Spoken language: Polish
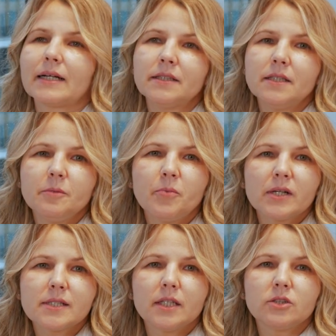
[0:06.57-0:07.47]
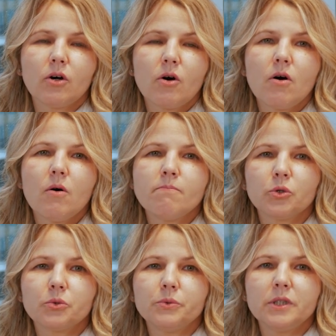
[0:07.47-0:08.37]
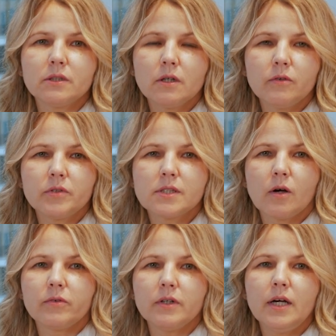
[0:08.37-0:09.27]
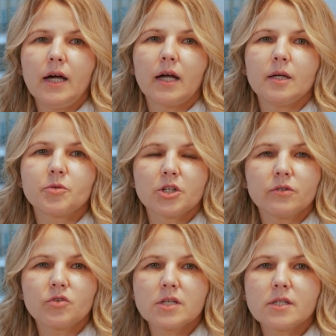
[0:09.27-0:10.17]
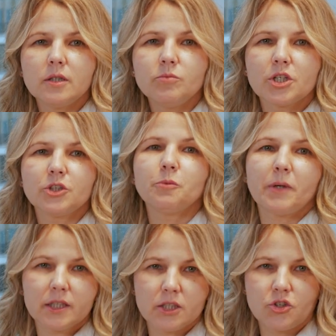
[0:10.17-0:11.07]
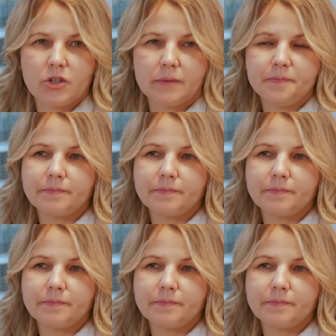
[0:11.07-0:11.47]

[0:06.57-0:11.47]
Kadry i Płace to moduł nie tylko wiedzowy, ale przede wszystkim część praktyczna.